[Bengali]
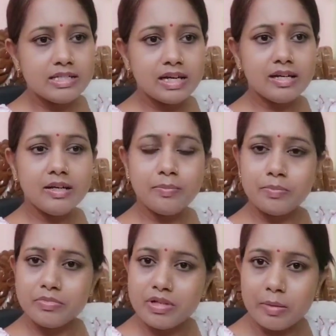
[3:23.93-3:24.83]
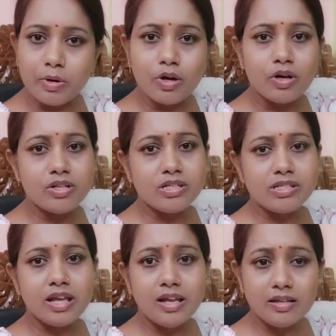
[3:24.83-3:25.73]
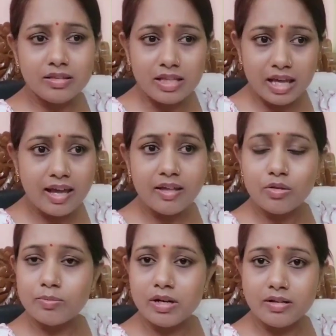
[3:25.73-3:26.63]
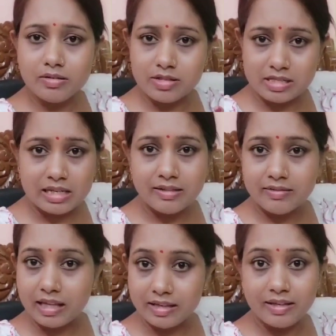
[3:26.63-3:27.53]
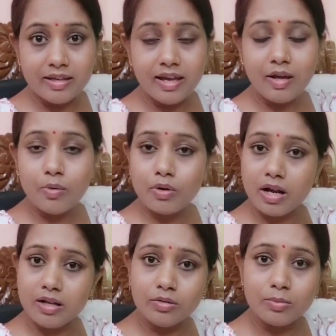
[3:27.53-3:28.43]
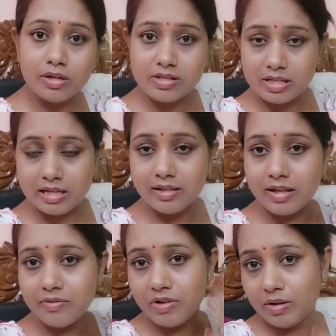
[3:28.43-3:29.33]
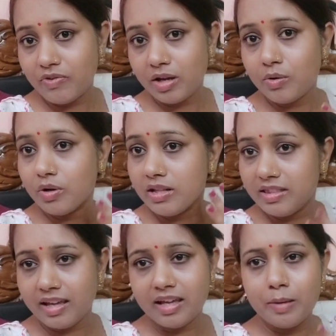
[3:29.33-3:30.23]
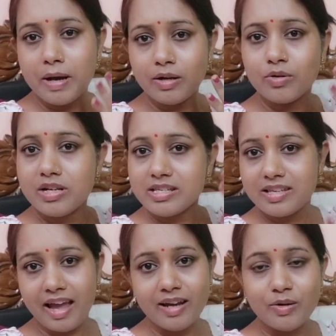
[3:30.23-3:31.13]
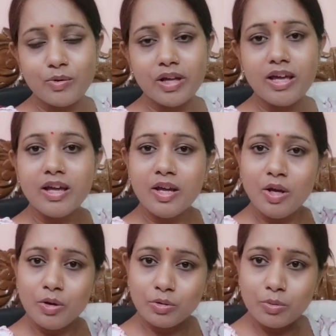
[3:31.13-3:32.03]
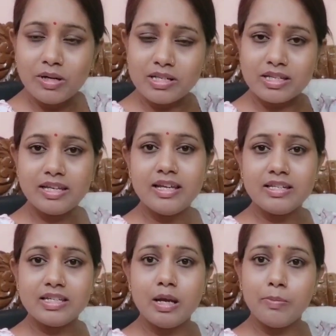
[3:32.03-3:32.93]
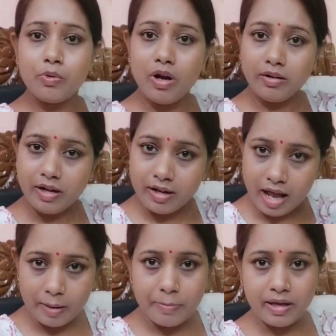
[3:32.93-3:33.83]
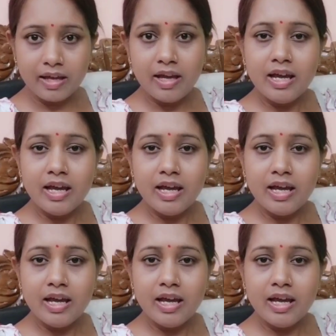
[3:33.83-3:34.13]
যেখানে ডার্মাটোলজিস্টদের দিয়ে তোমরা স্কিন দেখিয়ে ওরা তোমার স্কিনকে ভেরিফাই করে দেখে ভালো করে স্ক্যান করে তোমার স্কিনে যেই প্রোডাক্টটা লাগবে